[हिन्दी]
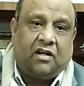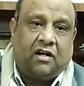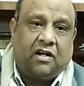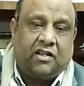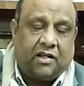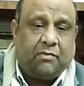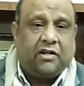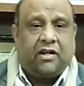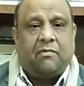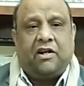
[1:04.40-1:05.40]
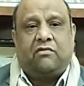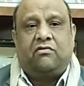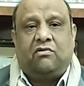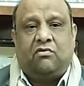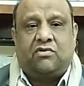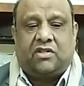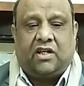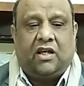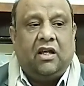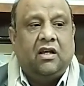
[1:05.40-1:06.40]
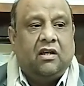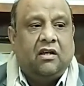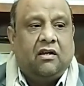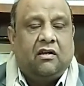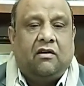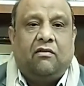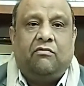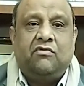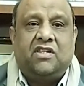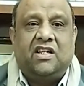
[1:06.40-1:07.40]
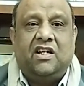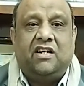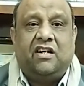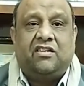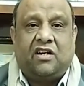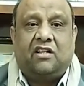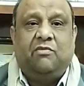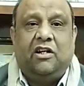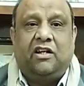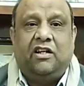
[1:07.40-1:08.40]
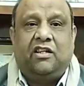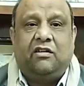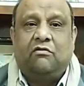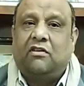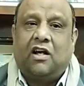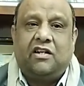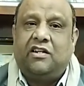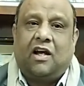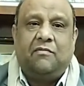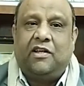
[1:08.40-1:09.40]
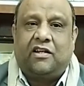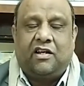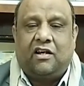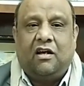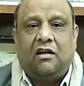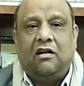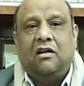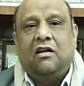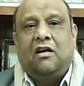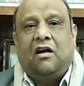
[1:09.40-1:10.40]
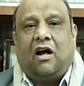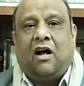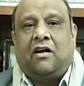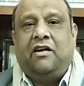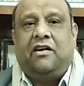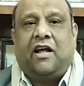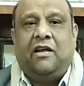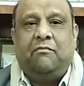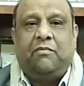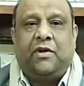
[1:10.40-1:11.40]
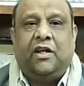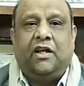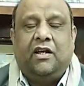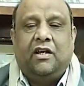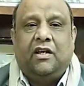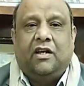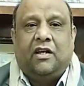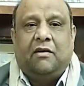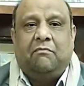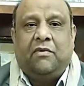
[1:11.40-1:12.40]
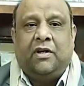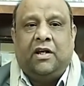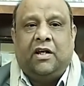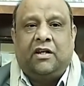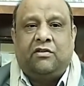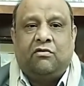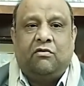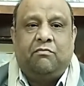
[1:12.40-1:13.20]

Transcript: कर रहे थे बल्कि हमारे कुछ दोस्त हैं उनसे ये शर्त भी लगी थी उन्होंने कहा जी आप देखिएगा आखिरी टाइम पे जो